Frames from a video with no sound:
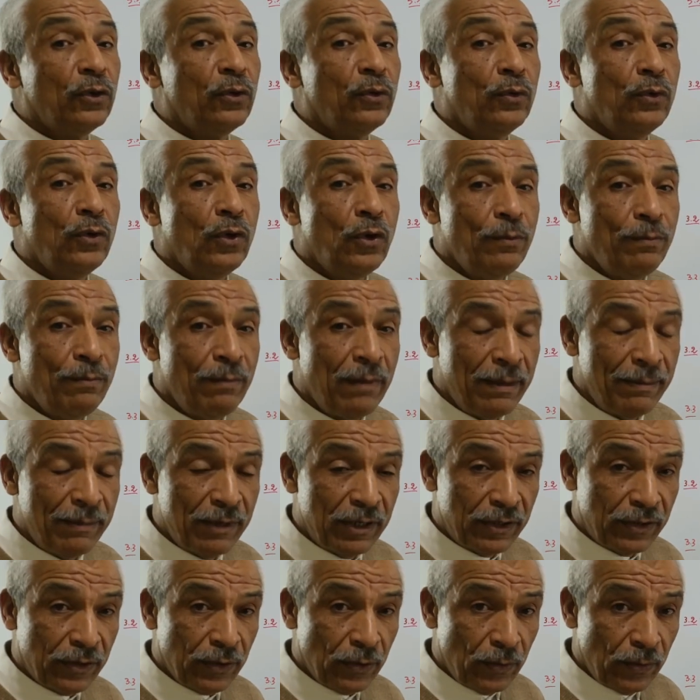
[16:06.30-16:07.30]
dans le
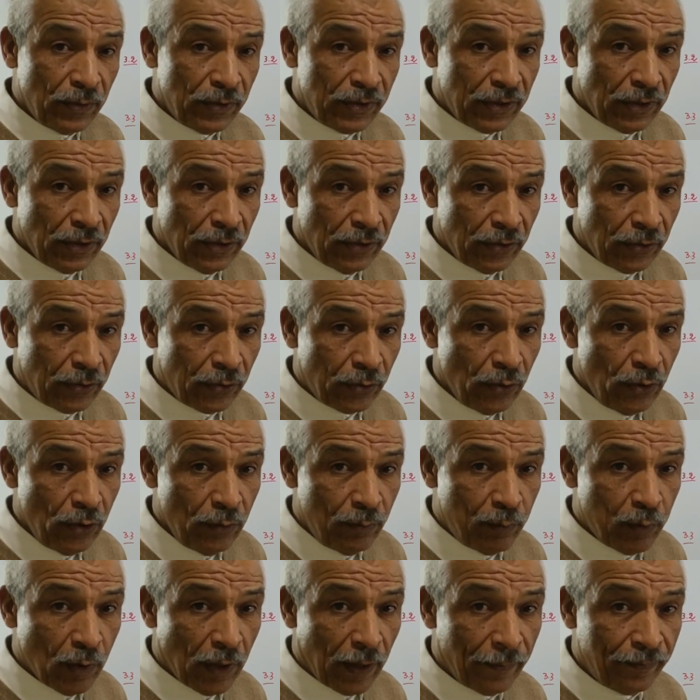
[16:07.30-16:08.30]
même sens que
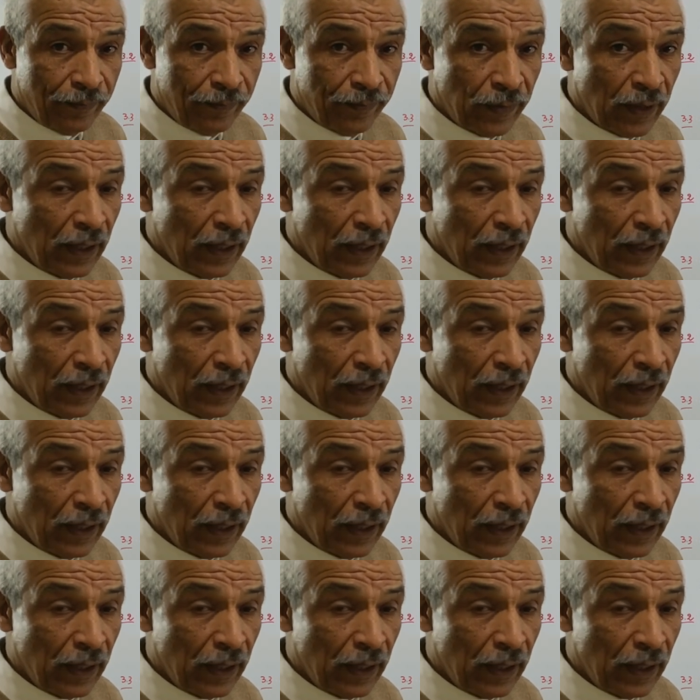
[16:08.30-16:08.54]
le poids.